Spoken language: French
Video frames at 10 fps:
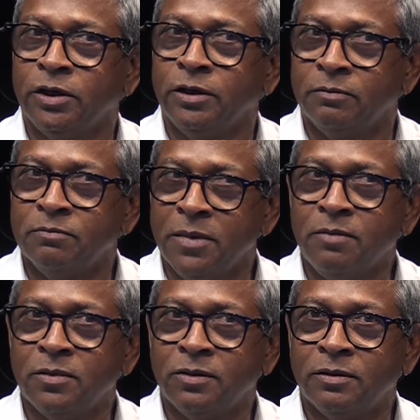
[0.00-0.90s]
Et
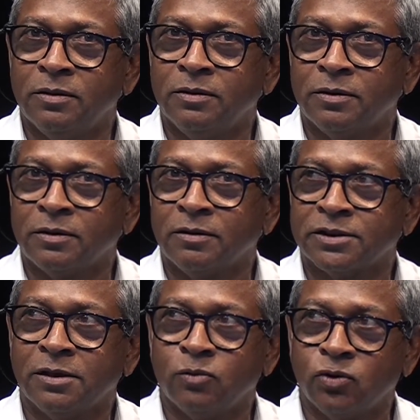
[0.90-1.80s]
même euh, quand
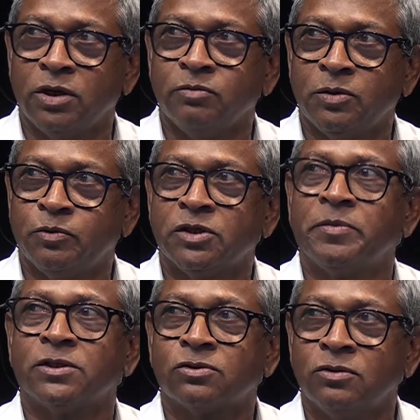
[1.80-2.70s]
ça brûle un petit peu, c'est
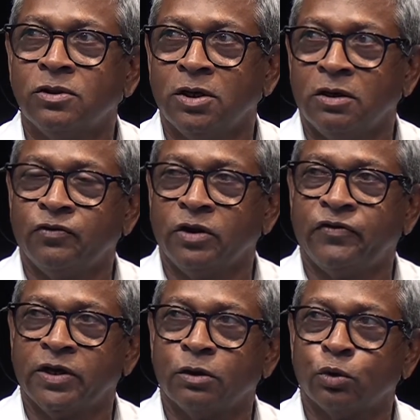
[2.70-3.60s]
parce que on a
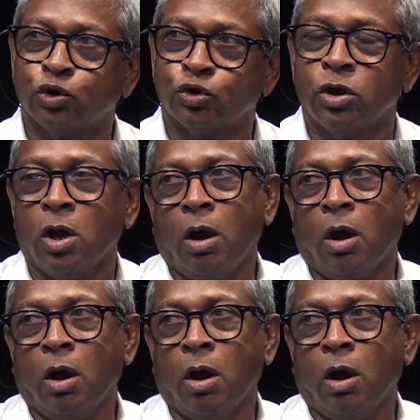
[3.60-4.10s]
fait quelque chose.